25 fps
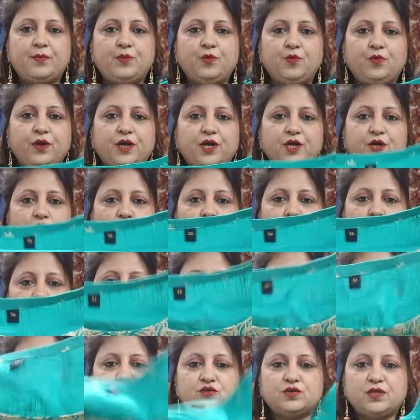है पूरी
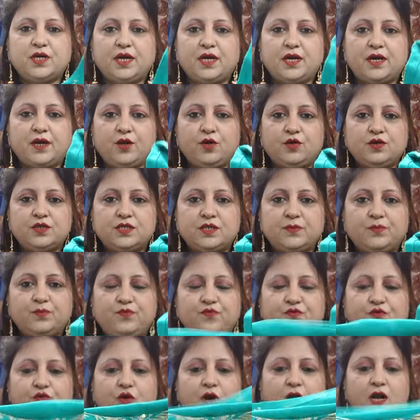यॉक पे जो देख रहे हो जी
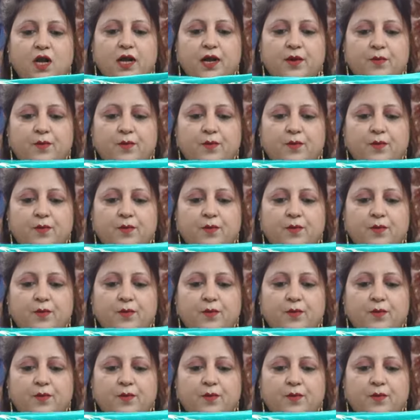फुल